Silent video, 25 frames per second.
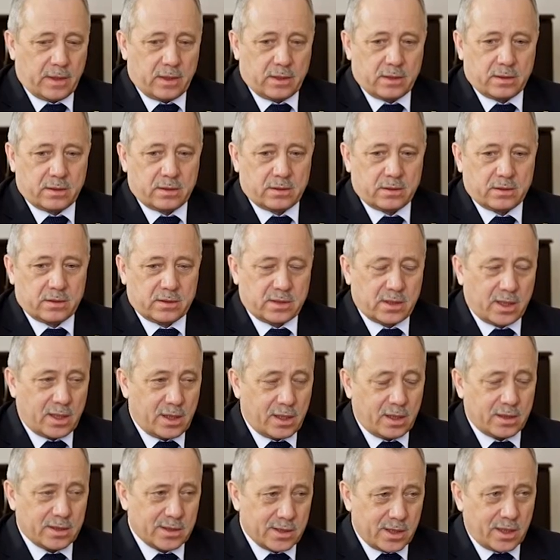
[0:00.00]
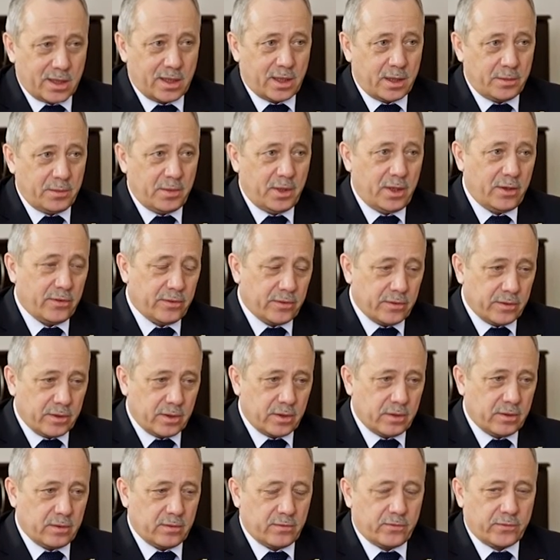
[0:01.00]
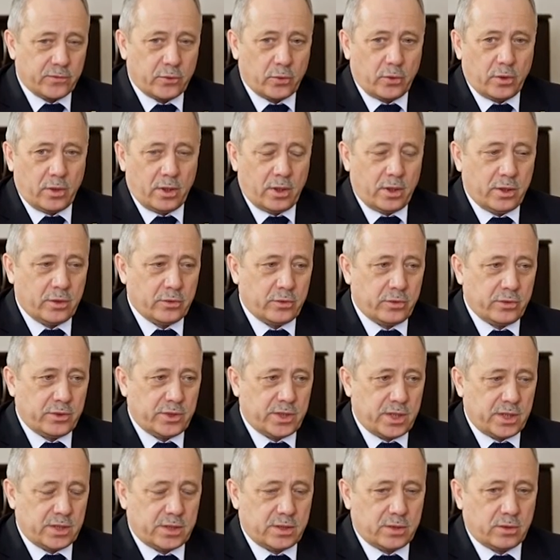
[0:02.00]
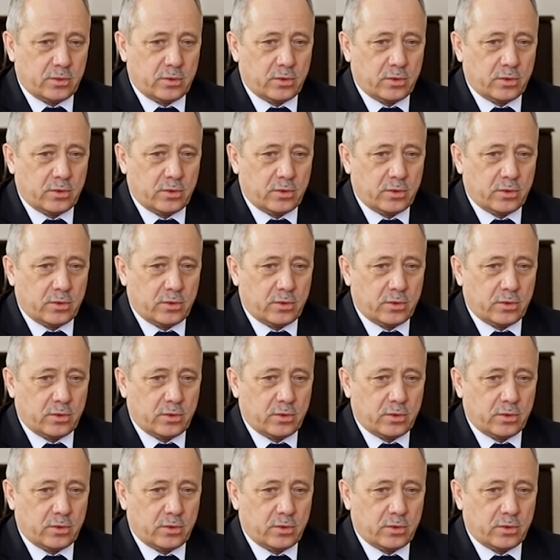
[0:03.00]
Э, захламили в той или иной части